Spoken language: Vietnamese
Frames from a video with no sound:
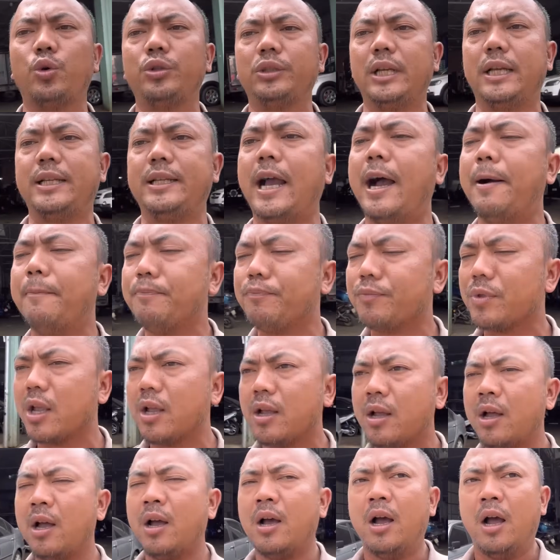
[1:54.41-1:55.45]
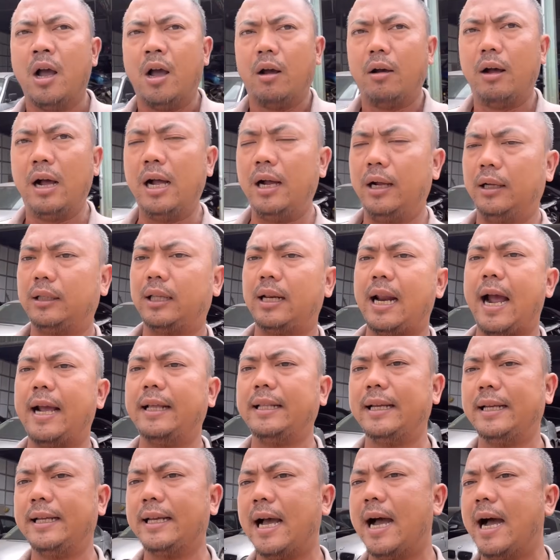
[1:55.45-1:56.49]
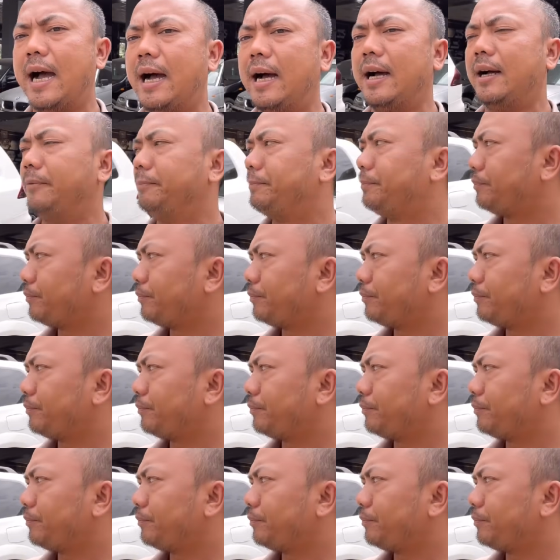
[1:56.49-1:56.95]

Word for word: anh chị nhá thế đây thì à,